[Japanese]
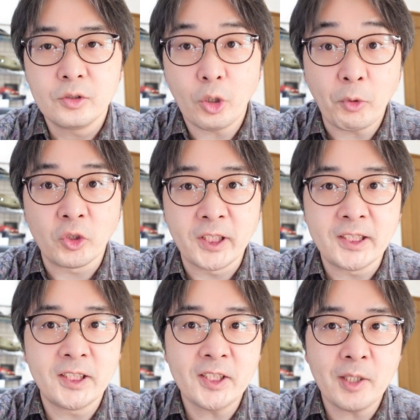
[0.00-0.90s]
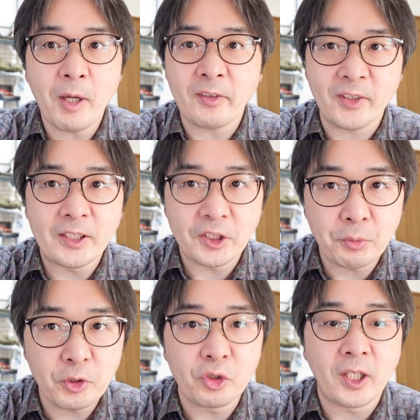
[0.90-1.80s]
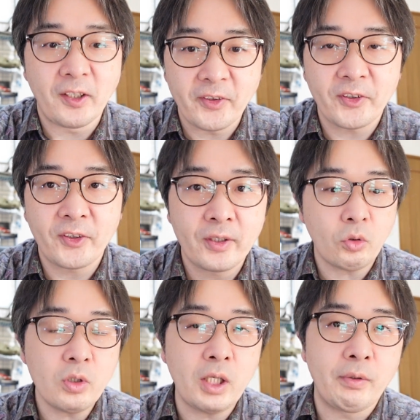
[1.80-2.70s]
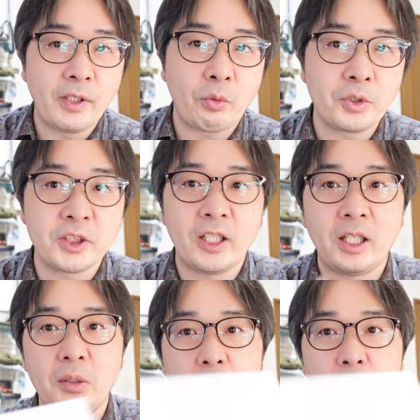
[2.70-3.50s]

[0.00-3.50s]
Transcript: どうもこんにちは。GTMAX ガジェット部、豊です。今回はね、こちら、